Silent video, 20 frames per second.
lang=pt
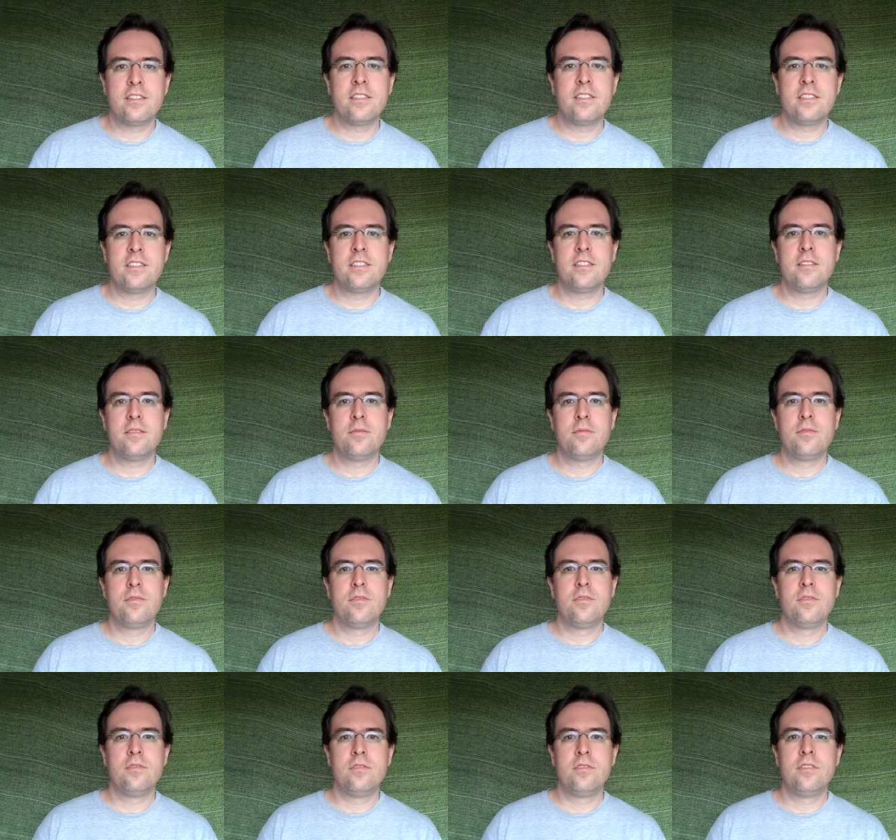tá
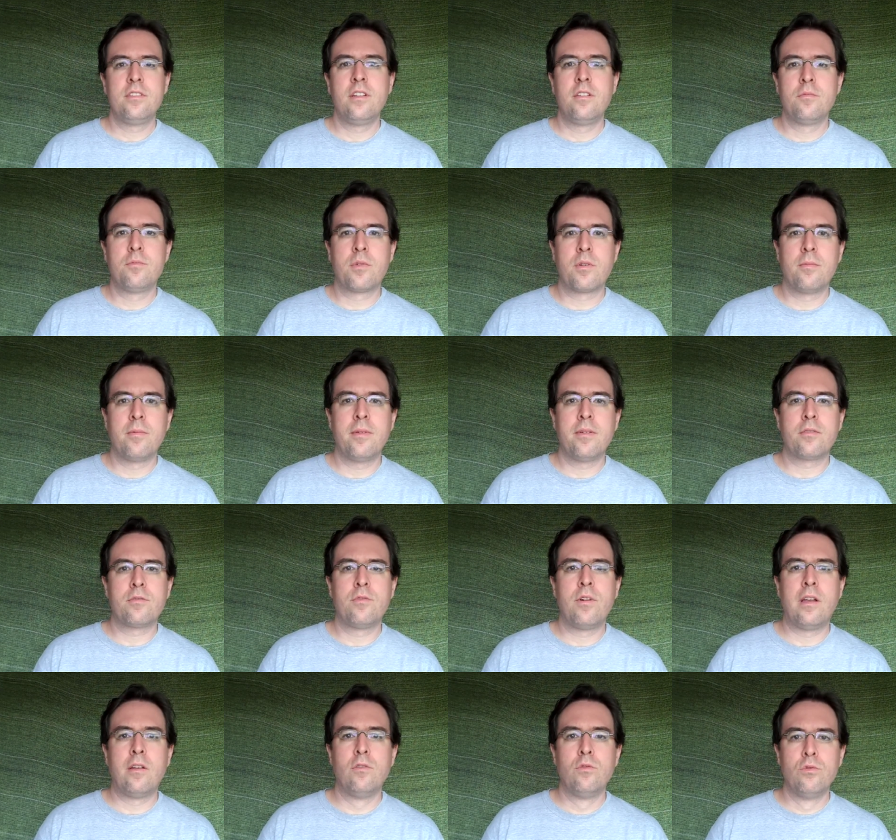tendo problema
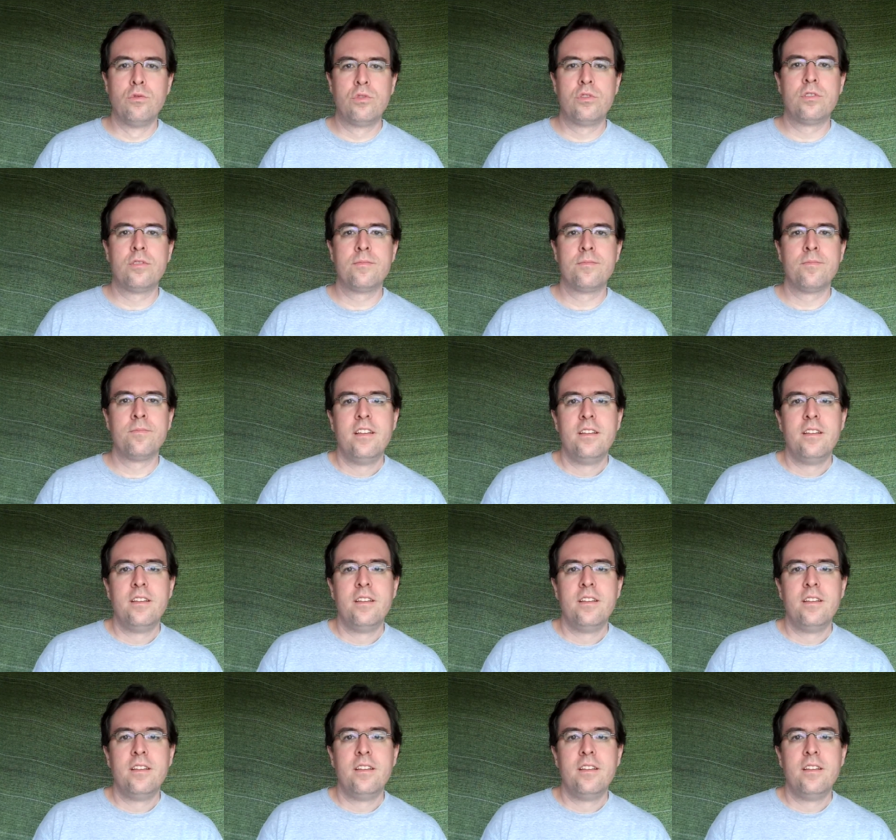com a luz.